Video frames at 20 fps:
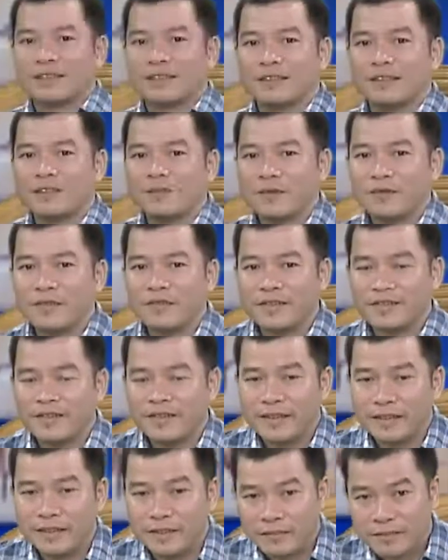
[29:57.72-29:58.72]
thưa quý
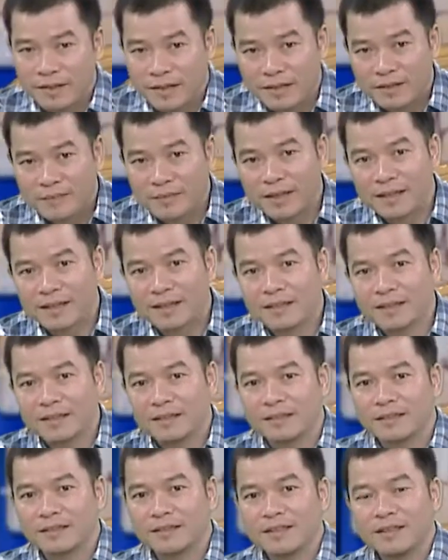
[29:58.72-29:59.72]
vị và các bạn
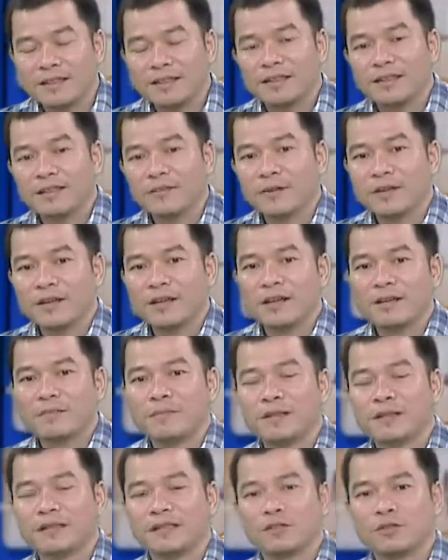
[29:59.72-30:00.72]
à, trước cái nguy cơ
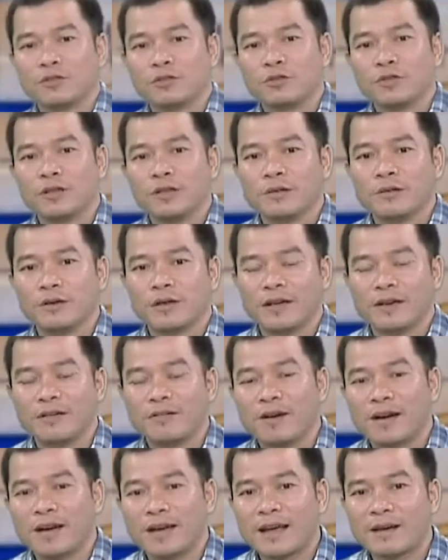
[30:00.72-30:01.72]
mà dịch sốt xuất huyết của khánh
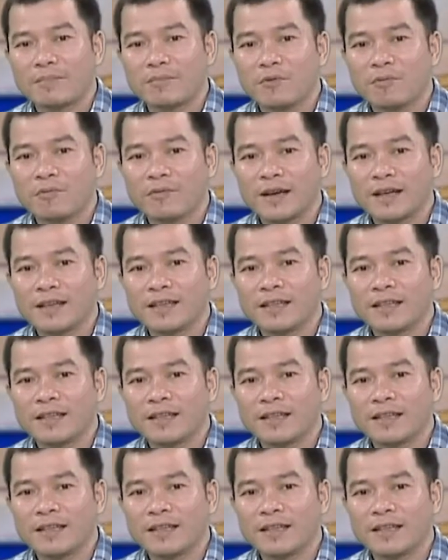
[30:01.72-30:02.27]
hòa đang bùng phát như